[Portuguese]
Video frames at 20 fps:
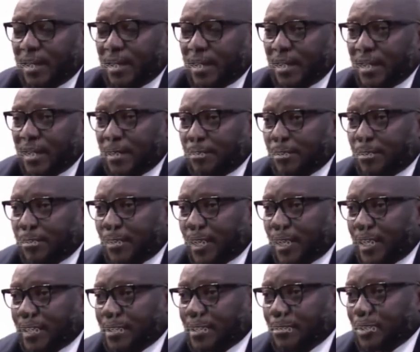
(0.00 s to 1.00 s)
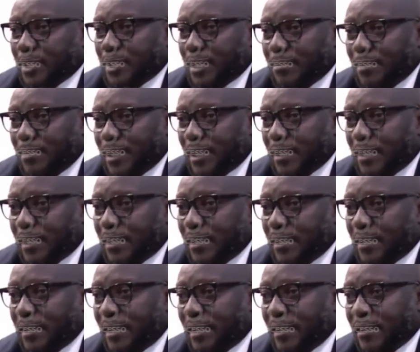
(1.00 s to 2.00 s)
Popular de Moçambique,
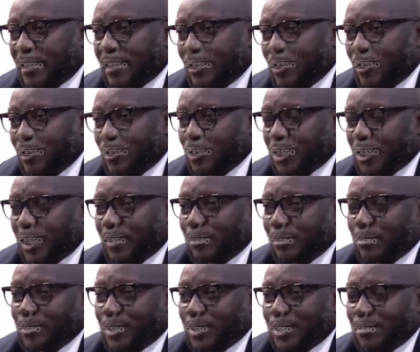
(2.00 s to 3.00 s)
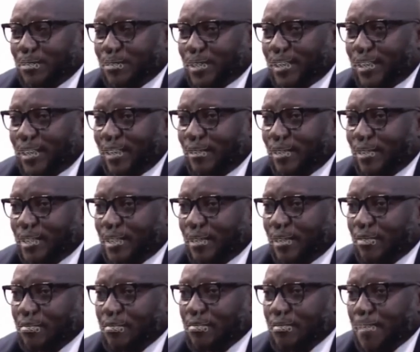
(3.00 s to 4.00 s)
quem criou o Estado moçambicano,
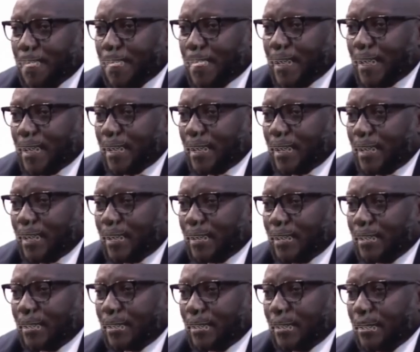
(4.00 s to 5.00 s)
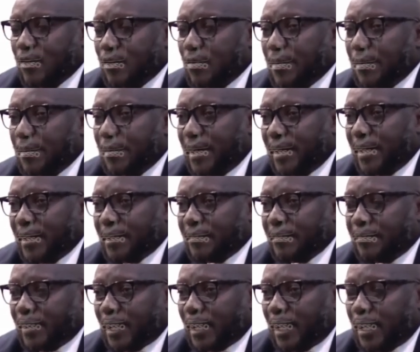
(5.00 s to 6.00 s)
então, e, e, é uma mãe
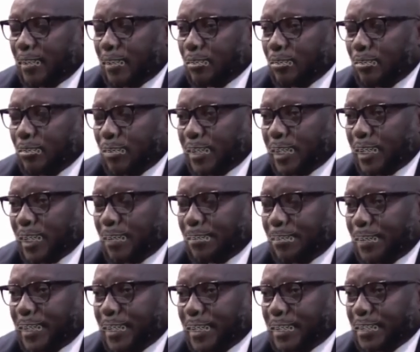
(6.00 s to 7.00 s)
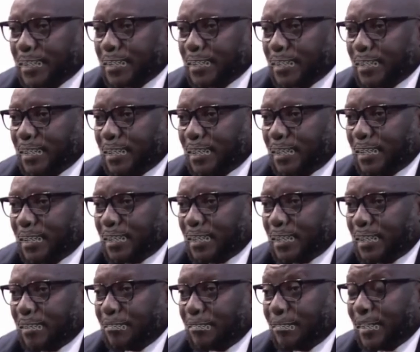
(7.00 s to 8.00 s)
falando, quando ela aparece a, a,
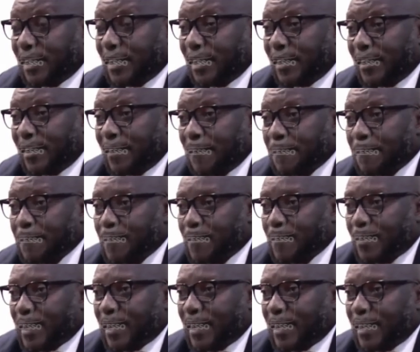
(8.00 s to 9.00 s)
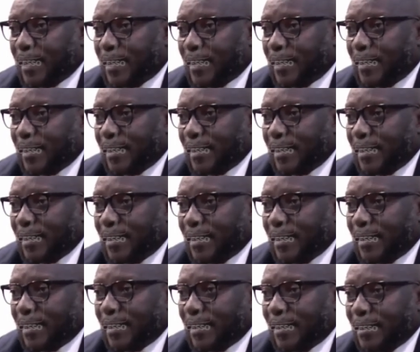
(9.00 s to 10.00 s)
a falar, é,
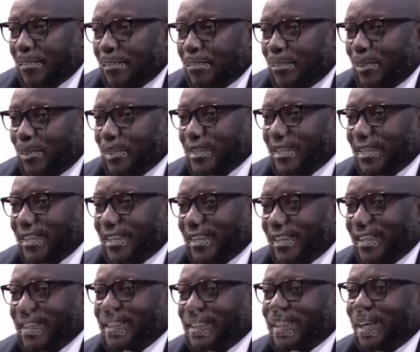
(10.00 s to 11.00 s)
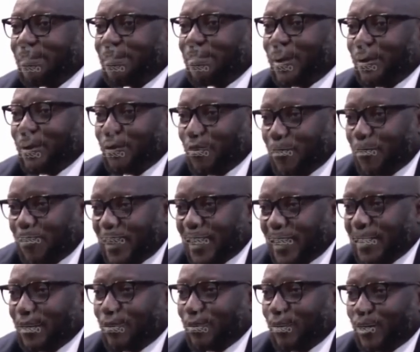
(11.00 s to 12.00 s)
é, é, mostra que ela está preocupada
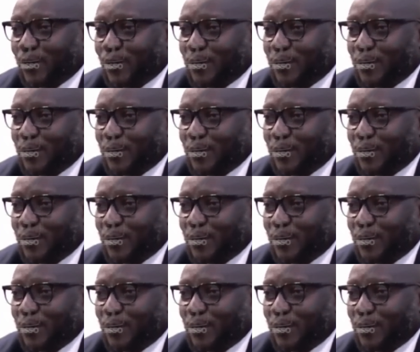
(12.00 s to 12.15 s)
com alguma